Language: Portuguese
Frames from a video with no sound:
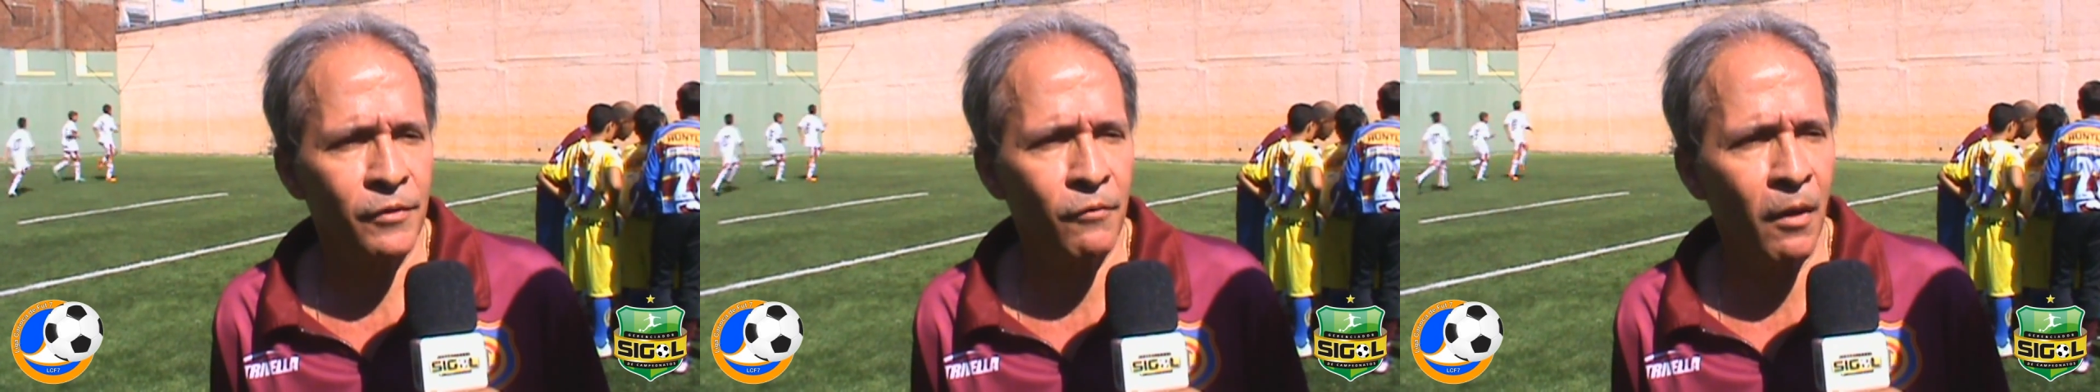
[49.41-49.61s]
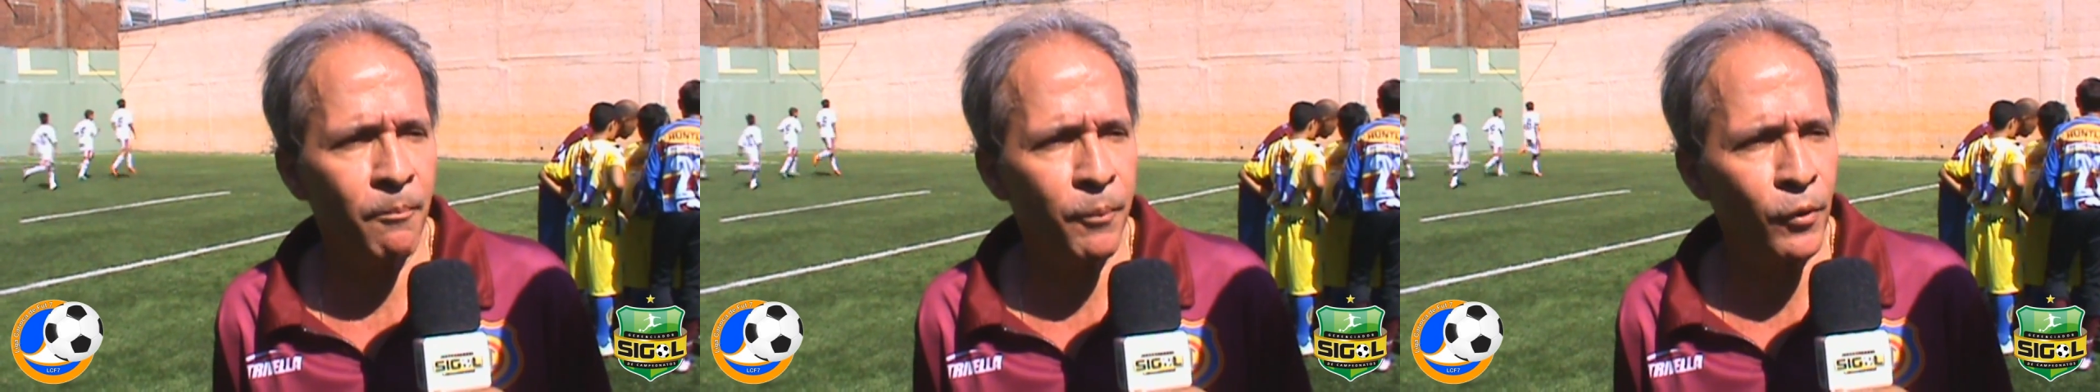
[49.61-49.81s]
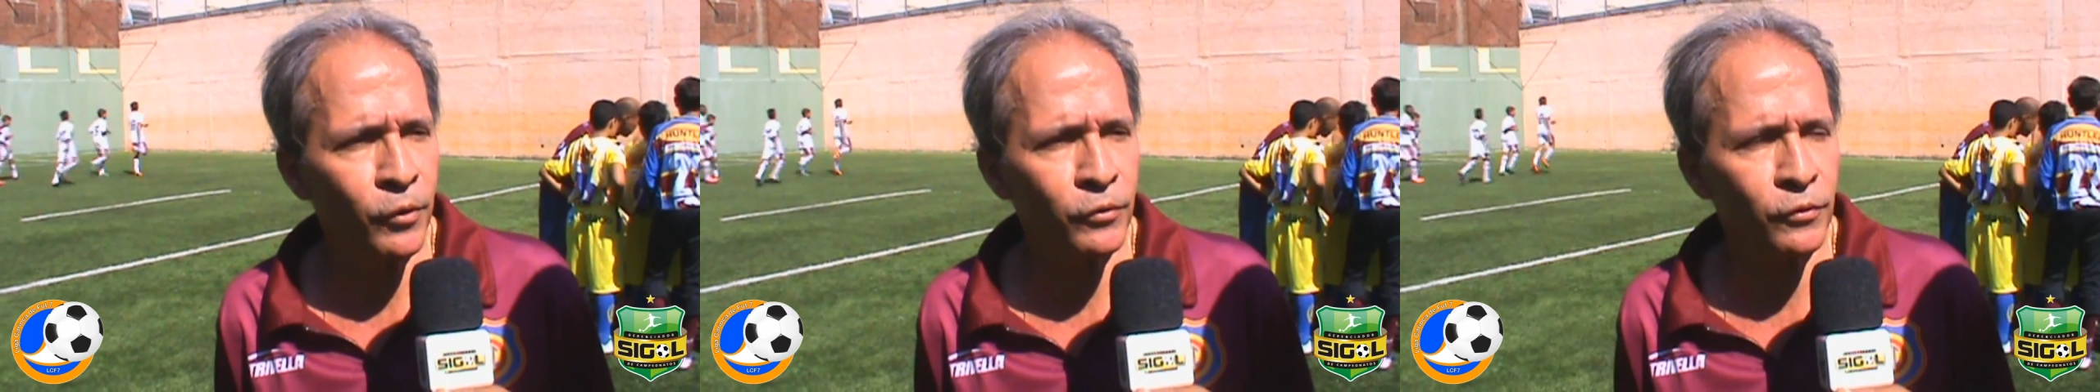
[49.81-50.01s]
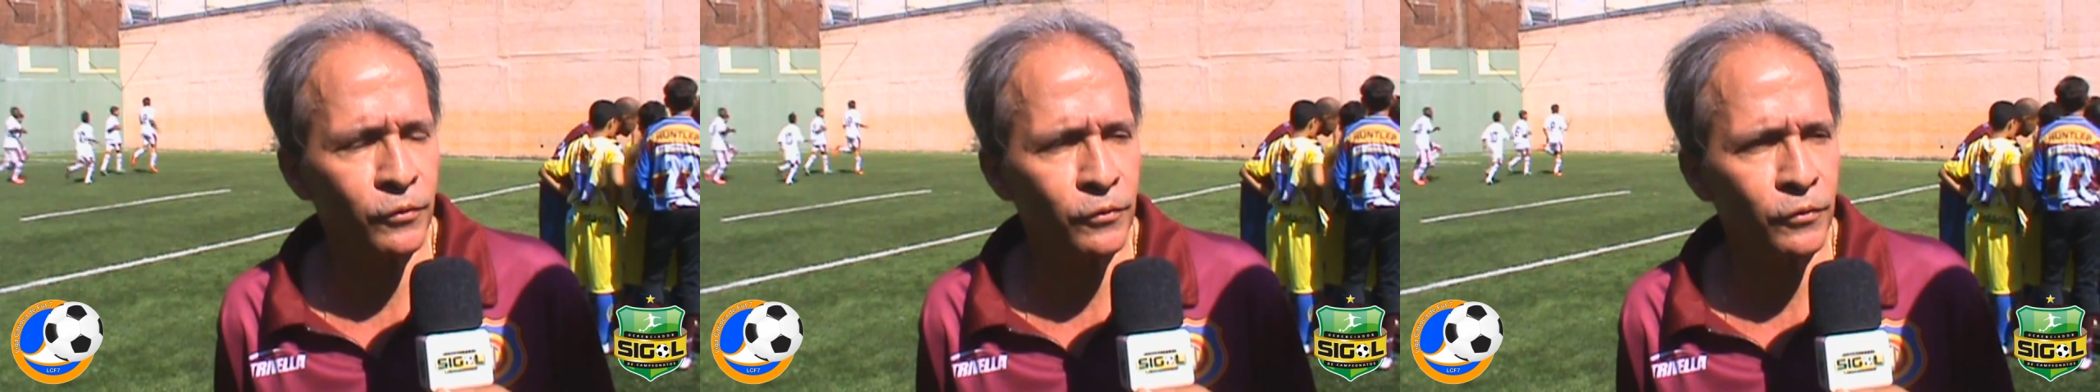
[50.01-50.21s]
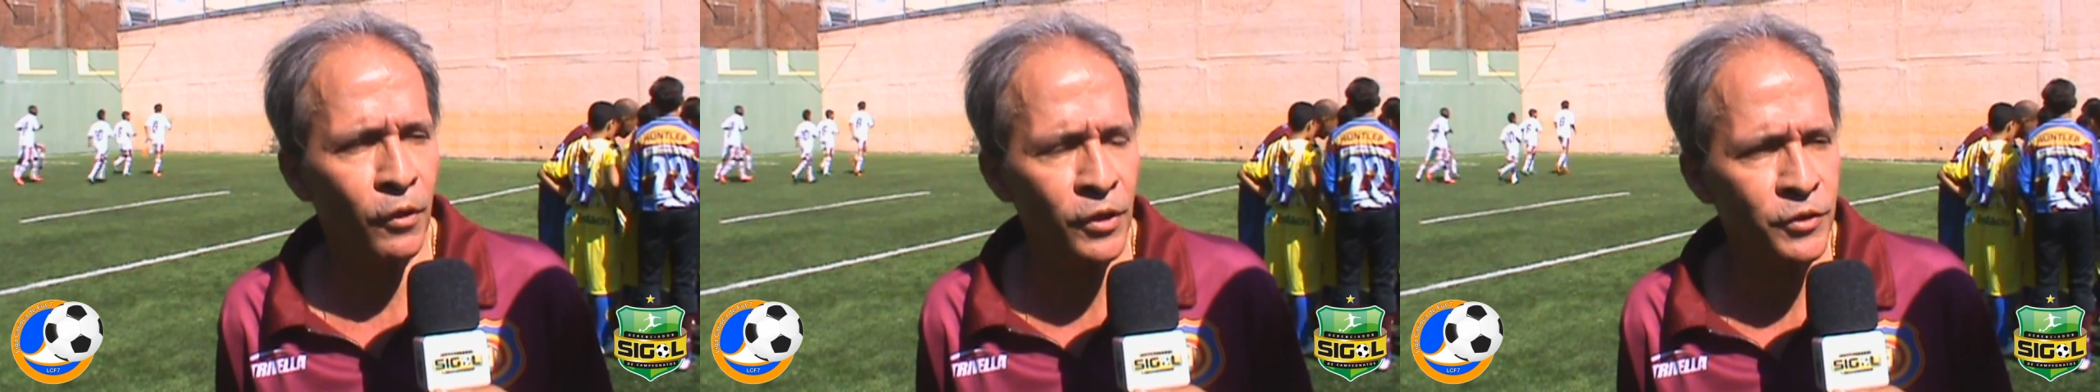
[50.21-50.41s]
e o apoio
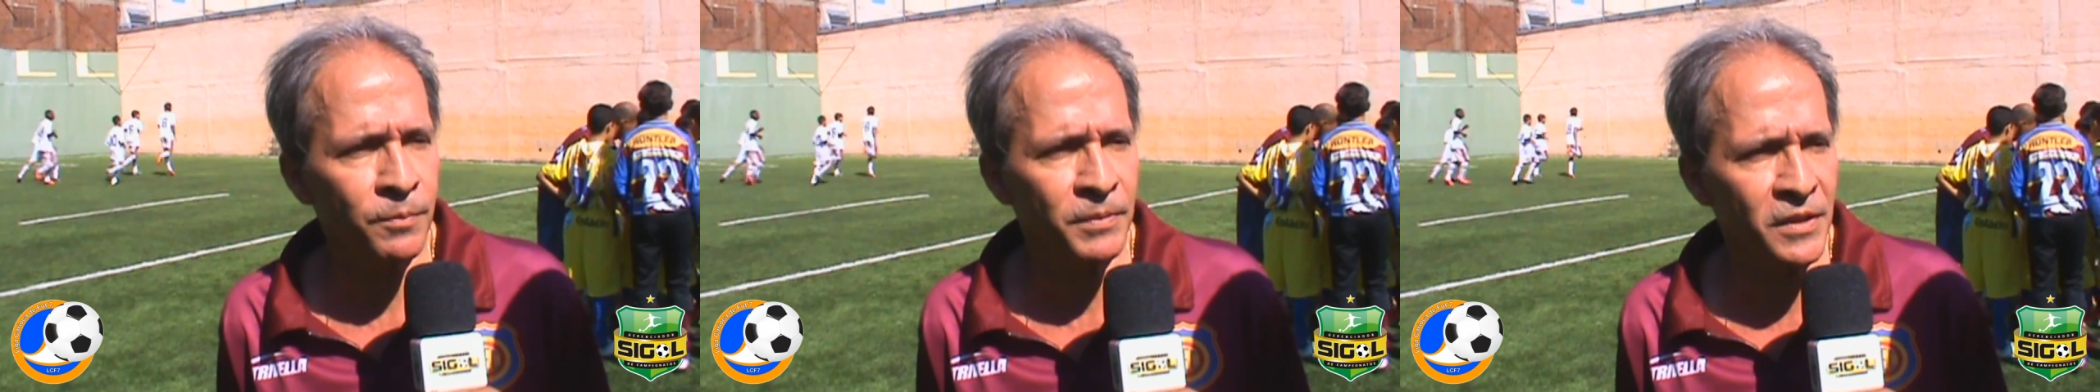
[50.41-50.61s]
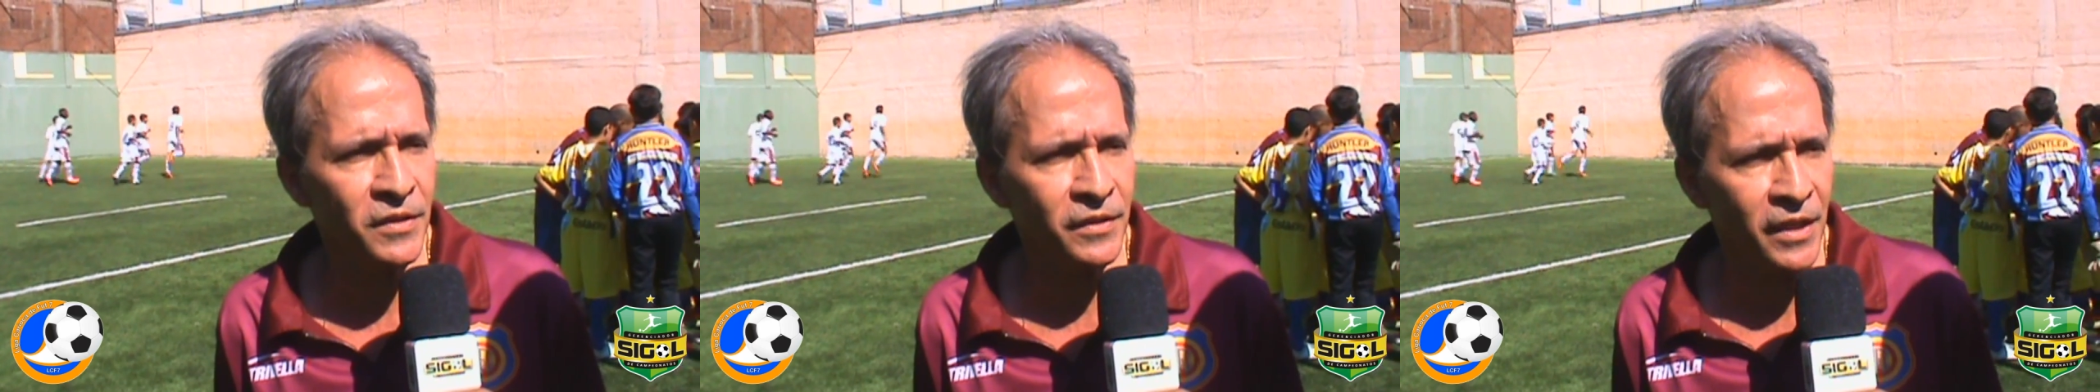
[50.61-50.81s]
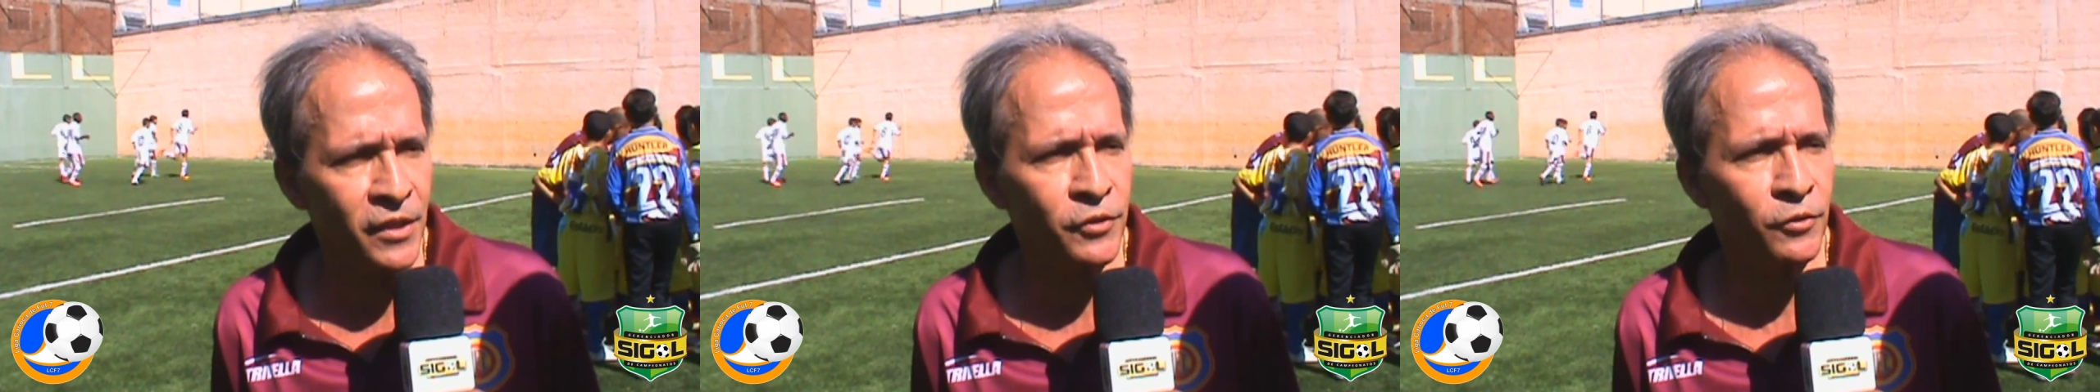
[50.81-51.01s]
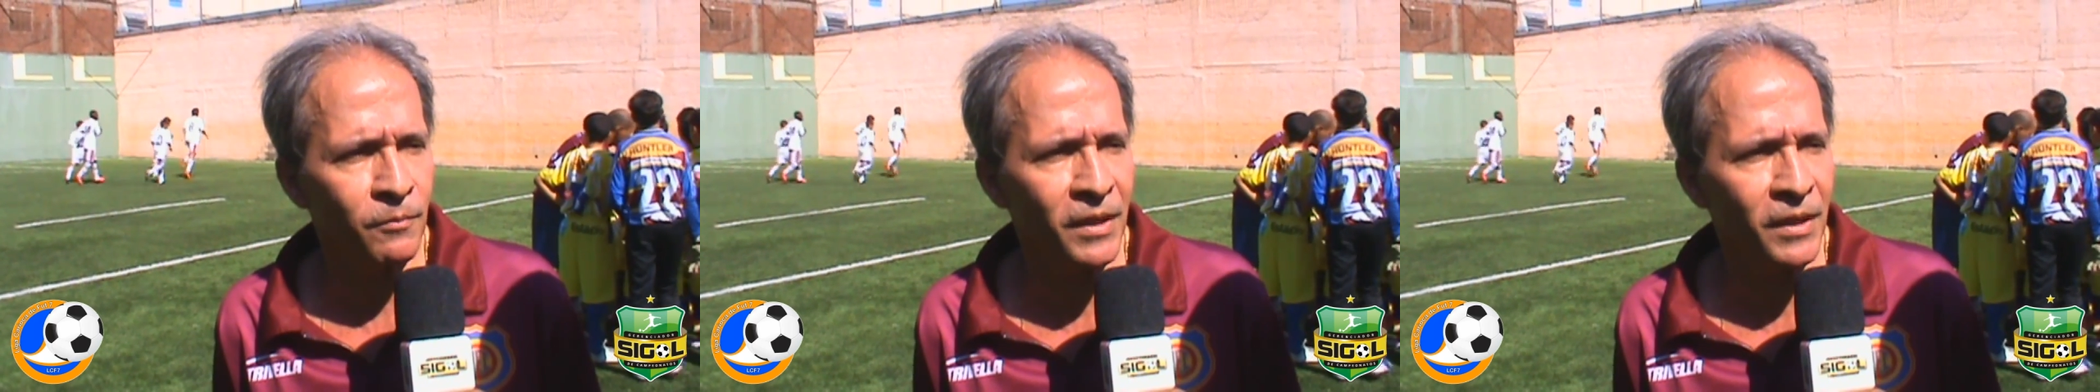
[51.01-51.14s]
do nosso presidente